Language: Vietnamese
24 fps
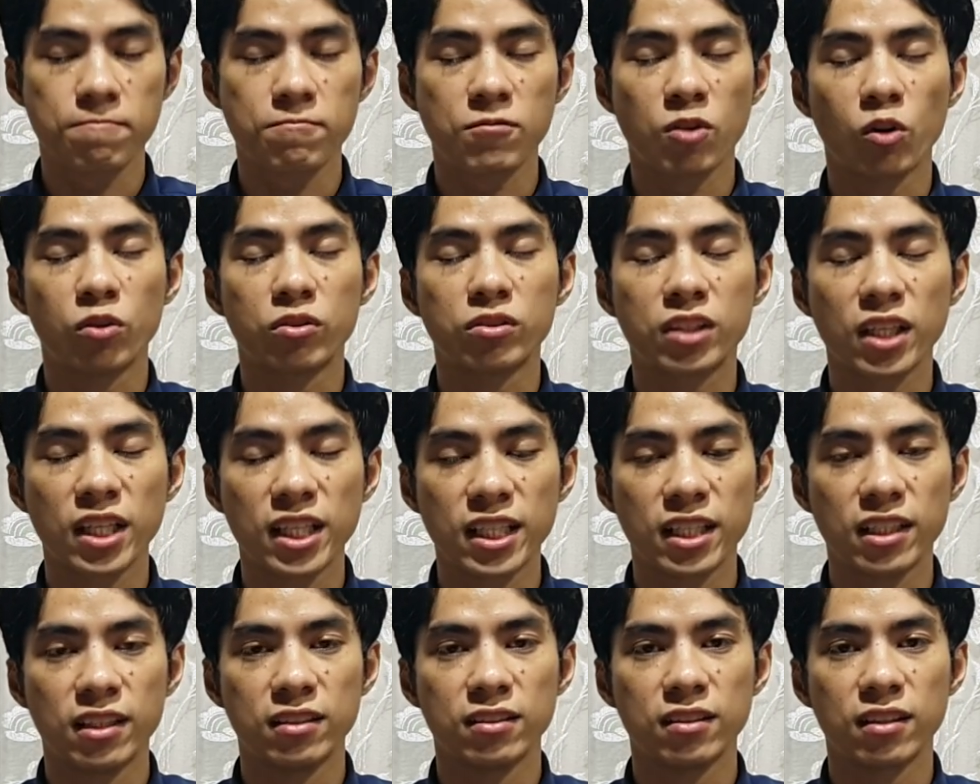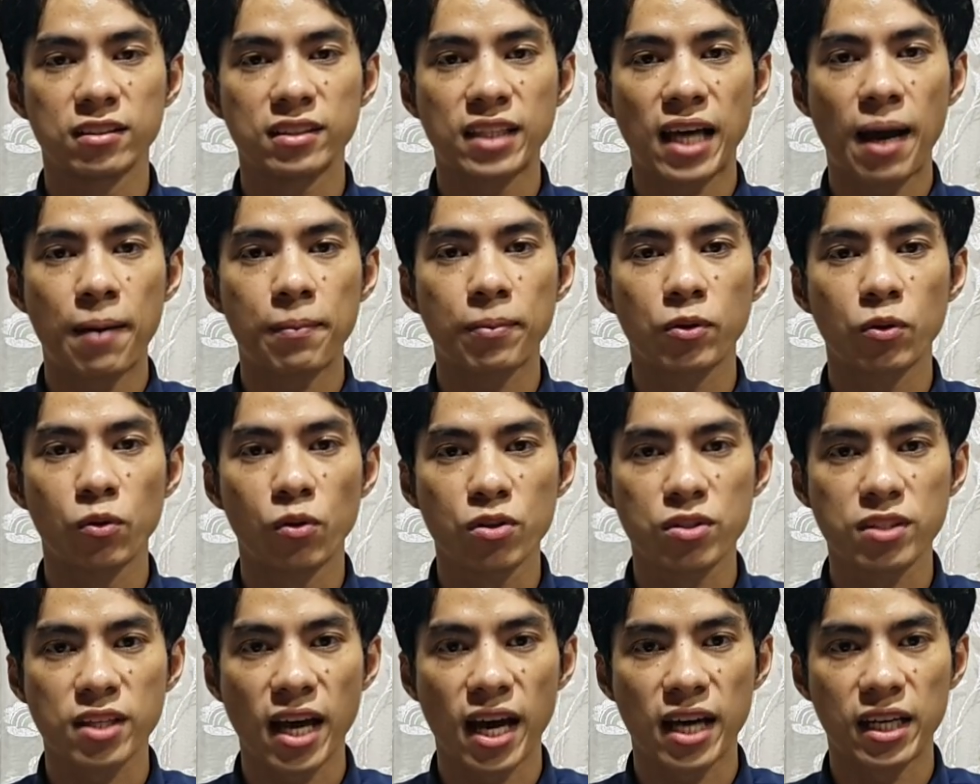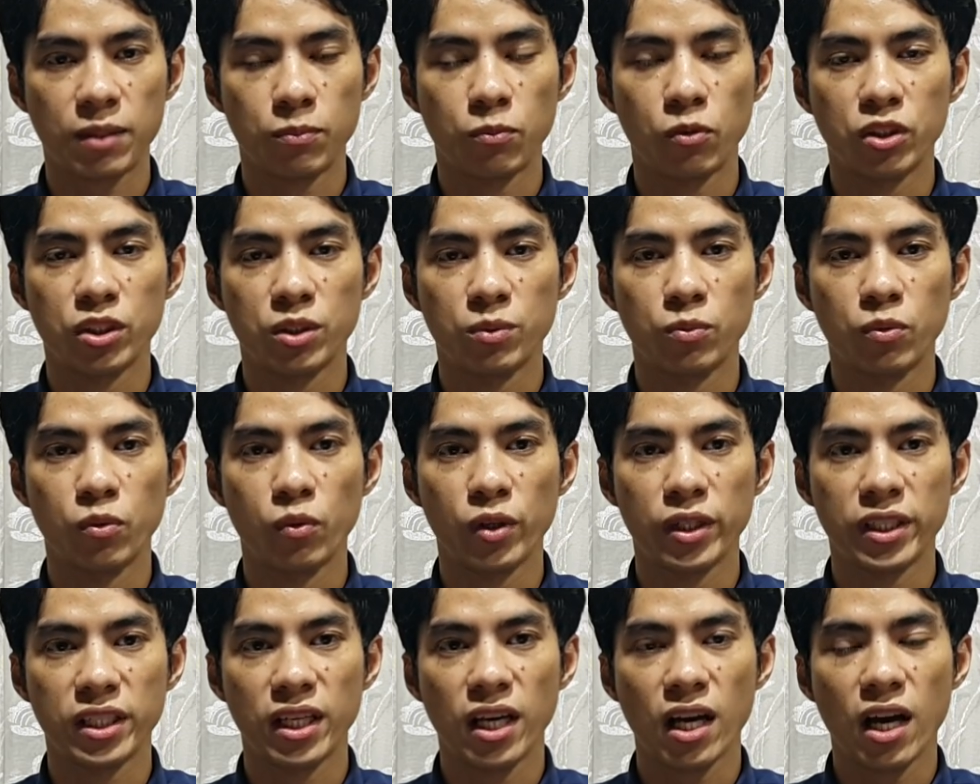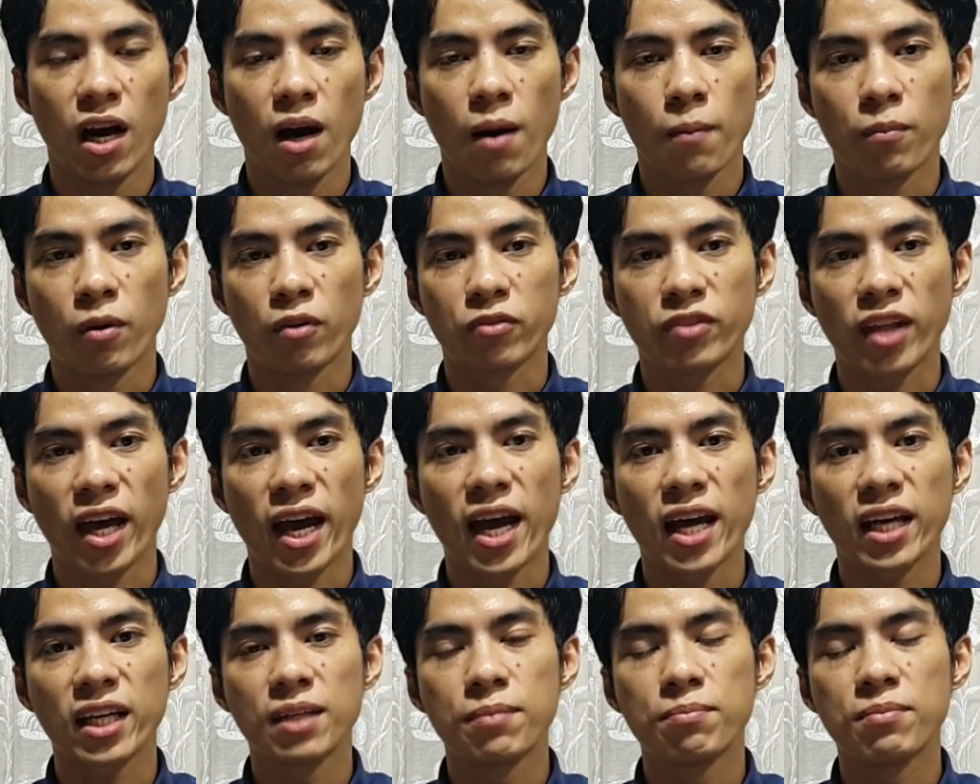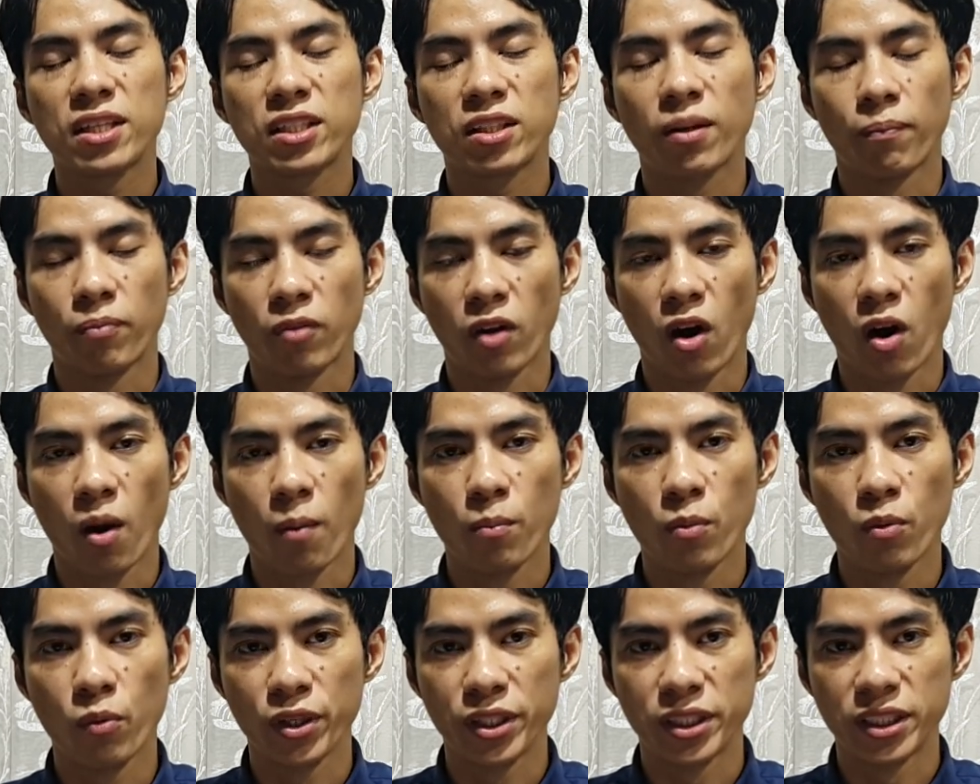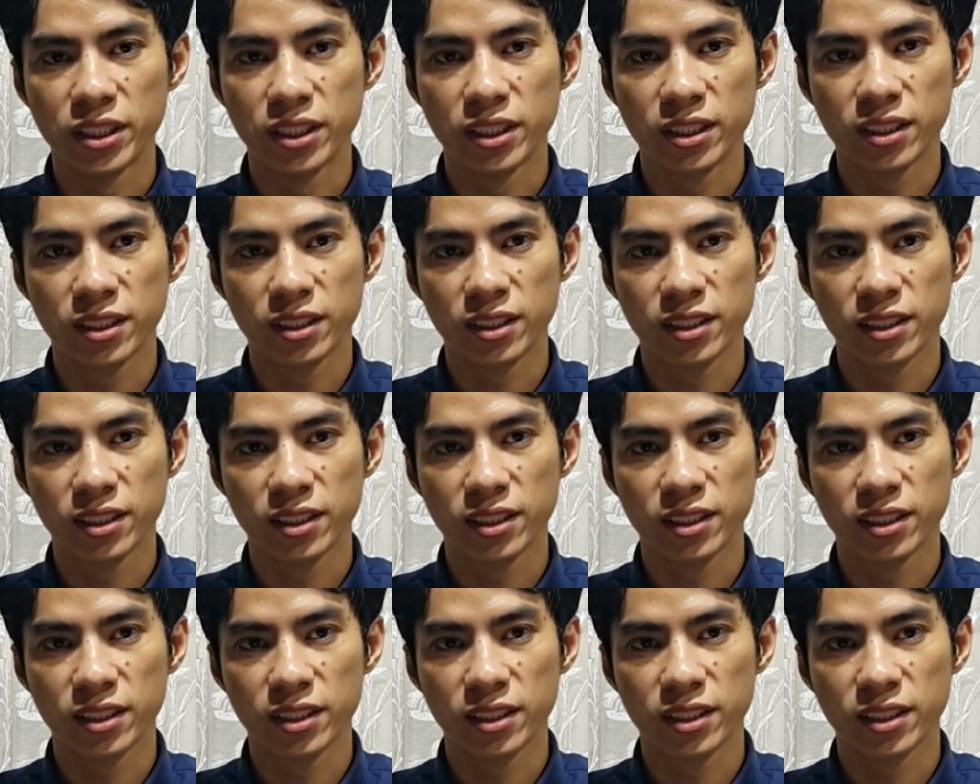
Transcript: thôn thiên được tam cruza để mùi để mùi còn tái cái miếng đầm nò mùi